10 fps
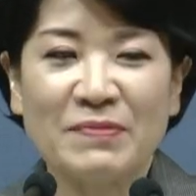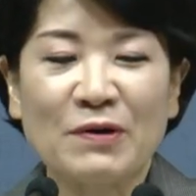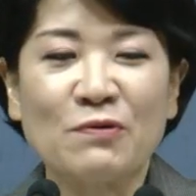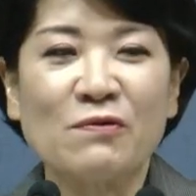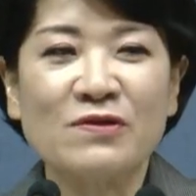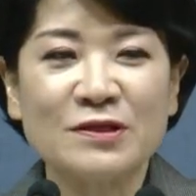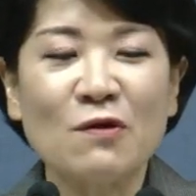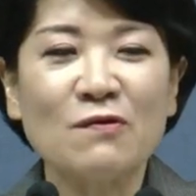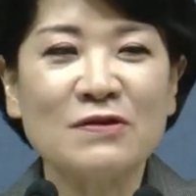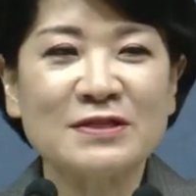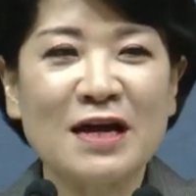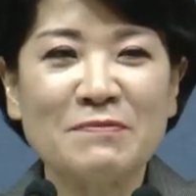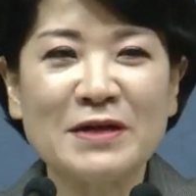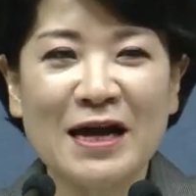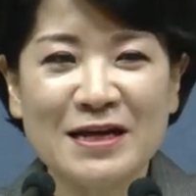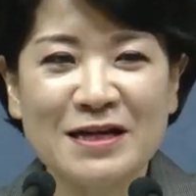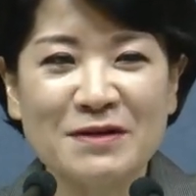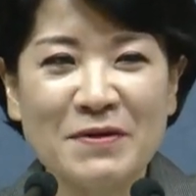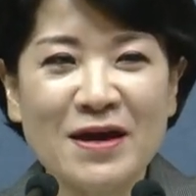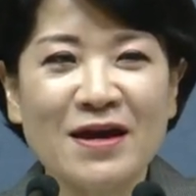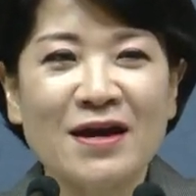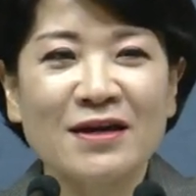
바로 성삼위 하나님의